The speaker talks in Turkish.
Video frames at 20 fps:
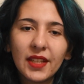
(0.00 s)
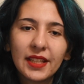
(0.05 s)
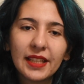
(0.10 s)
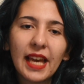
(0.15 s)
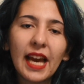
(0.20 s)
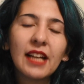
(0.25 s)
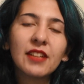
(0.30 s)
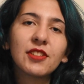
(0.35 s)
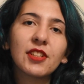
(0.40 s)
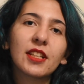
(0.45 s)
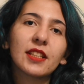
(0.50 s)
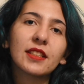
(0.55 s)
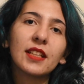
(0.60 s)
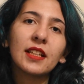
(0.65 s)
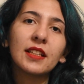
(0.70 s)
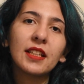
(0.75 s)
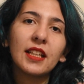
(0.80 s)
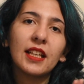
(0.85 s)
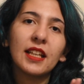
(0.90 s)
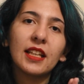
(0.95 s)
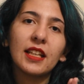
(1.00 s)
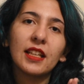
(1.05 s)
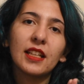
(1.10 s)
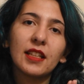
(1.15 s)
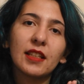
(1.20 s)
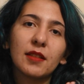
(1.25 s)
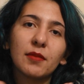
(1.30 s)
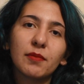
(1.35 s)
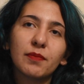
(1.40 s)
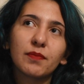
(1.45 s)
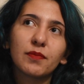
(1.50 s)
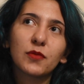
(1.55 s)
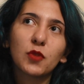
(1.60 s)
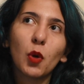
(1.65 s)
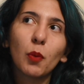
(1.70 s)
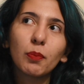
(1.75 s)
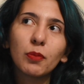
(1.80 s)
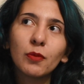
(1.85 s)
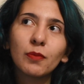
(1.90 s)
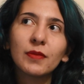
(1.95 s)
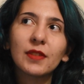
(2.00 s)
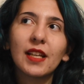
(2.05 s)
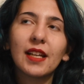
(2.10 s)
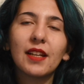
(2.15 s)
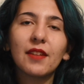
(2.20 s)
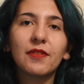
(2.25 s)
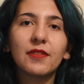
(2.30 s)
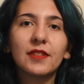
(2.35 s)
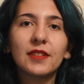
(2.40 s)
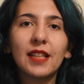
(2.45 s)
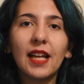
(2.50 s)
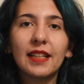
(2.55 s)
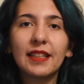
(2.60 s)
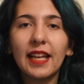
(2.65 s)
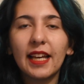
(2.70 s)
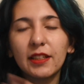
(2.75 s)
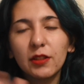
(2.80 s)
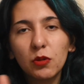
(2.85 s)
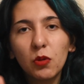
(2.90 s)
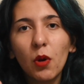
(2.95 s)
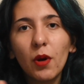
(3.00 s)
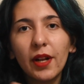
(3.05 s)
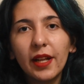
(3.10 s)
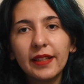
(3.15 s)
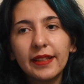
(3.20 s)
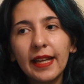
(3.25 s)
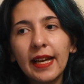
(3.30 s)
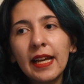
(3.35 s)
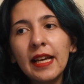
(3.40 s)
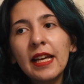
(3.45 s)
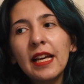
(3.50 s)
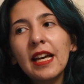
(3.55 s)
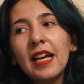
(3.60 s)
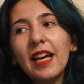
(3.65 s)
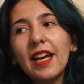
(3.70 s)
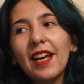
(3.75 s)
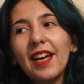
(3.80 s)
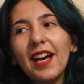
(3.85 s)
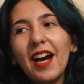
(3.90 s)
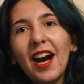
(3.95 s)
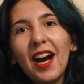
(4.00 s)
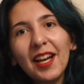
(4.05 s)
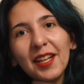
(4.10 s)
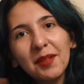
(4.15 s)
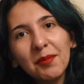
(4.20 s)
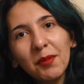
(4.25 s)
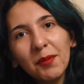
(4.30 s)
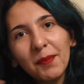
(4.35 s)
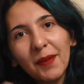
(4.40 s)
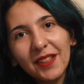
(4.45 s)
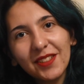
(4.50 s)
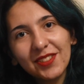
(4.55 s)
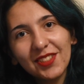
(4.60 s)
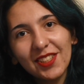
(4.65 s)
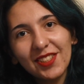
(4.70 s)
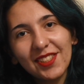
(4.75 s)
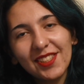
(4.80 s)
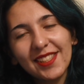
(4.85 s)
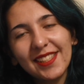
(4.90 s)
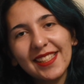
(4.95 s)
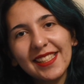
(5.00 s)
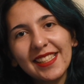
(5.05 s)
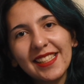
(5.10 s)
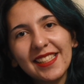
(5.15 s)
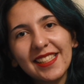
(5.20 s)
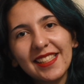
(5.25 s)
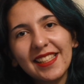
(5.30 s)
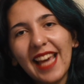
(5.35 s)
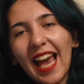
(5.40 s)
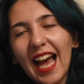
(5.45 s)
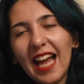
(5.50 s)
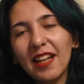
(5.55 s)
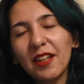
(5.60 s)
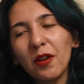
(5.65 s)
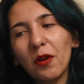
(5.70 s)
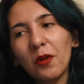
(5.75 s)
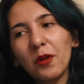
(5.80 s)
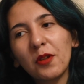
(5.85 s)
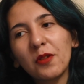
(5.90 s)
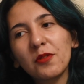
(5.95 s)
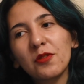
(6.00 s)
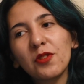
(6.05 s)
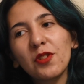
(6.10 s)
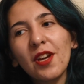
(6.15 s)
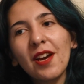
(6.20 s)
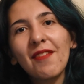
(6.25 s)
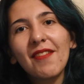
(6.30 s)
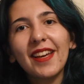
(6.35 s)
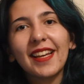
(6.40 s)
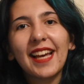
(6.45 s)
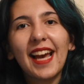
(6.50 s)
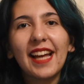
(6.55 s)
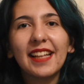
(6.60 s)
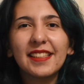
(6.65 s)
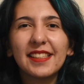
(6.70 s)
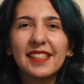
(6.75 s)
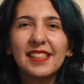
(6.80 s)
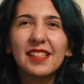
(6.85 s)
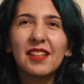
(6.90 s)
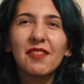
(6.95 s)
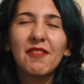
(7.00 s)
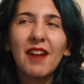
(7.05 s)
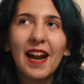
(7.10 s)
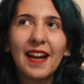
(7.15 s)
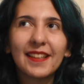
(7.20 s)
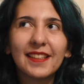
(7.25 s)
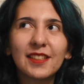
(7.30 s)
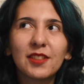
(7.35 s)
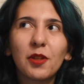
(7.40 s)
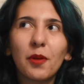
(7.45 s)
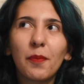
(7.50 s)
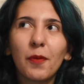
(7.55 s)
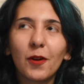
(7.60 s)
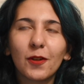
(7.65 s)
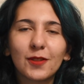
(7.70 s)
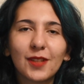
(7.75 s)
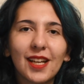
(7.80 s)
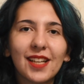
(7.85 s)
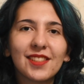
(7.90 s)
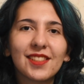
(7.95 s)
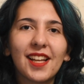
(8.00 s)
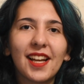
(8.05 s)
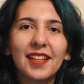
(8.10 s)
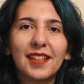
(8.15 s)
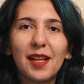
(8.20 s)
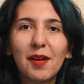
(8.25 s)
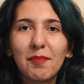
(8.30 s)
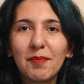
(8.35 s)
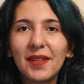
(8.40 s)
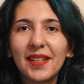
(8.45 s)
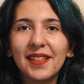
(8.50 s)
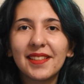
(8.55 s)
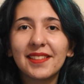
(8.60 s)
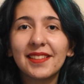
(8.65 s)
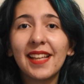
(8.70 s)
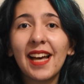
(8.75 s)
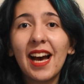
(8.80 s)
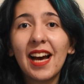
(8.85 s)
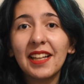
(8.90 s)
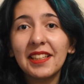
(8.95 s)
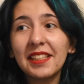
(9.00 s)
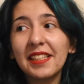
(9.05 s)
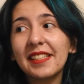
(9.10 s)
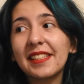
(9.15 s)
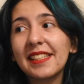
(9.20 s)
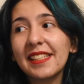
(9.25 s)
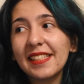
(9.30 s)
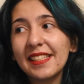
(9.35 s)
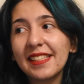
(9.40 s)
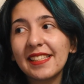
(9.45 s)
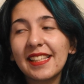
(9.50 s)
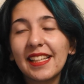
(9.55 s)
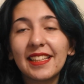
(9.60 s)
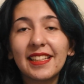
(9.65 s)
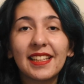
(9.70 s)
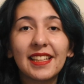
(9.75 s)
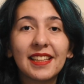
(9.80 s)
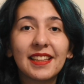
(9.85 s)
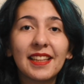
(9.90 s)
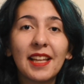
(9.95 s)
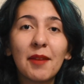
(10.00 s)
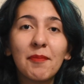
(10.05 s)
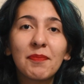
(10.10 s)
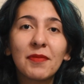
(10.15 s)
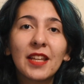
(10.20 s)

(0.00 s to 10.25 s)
gerçekten e, toplum tarafından da yani Kore'de e, ayrı bir bakış açısı geldi oyuncuya ve kendisi de verdiği röportajlardan birinde annesi izlediğinde